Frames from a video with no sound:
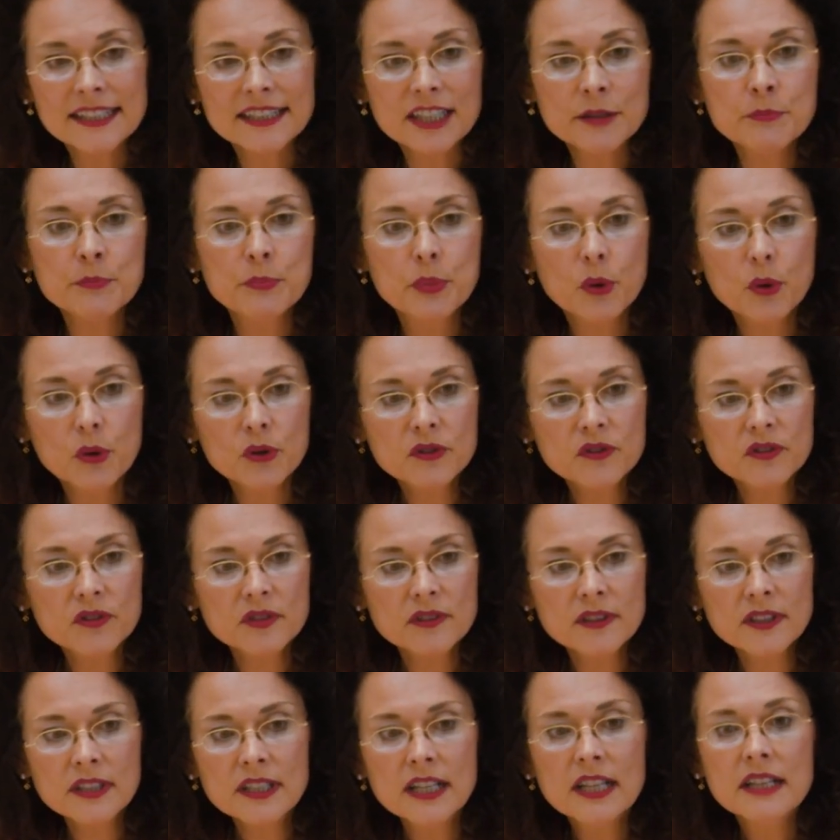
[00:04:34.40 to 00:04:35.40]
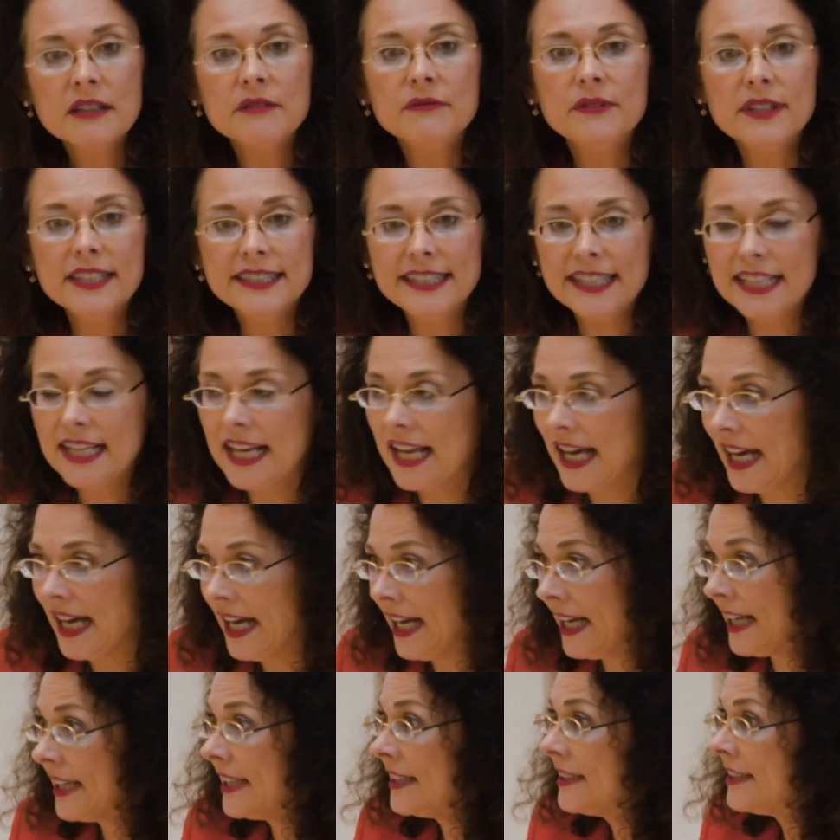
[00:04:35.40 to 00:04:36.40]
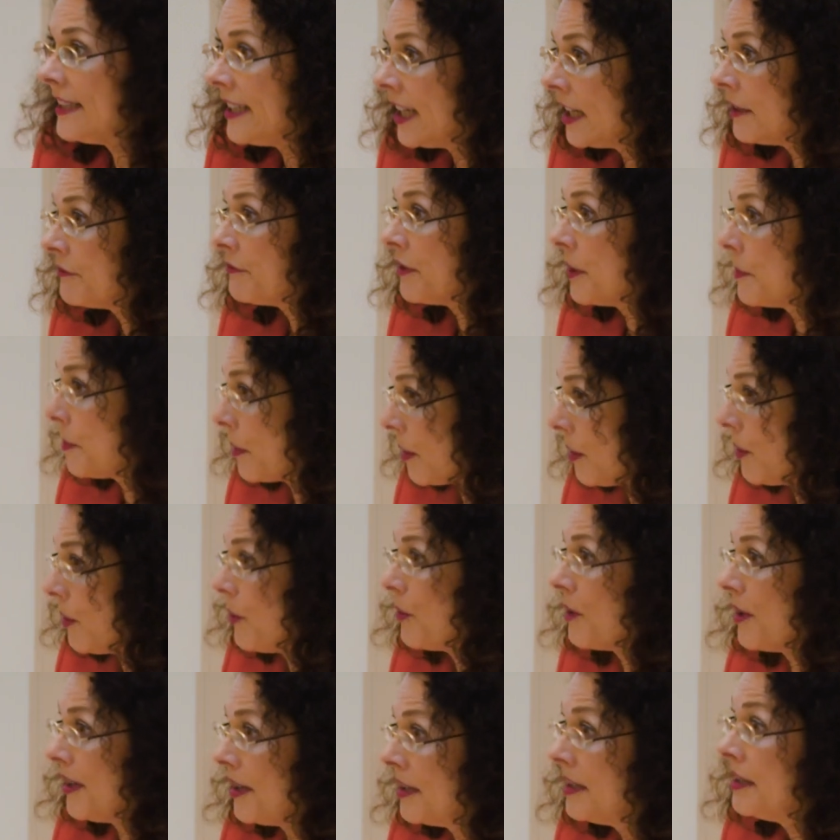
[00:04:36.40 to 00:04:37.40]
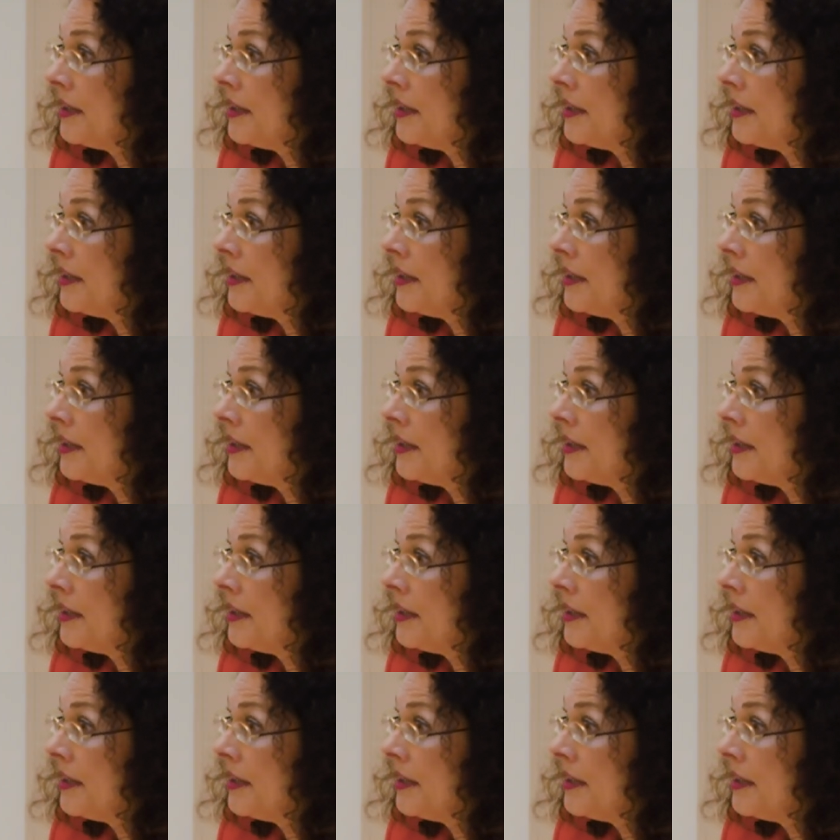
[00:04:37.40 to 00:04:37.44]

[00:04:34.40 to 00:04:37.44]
denn Brüssel will die Lage der Verbraucher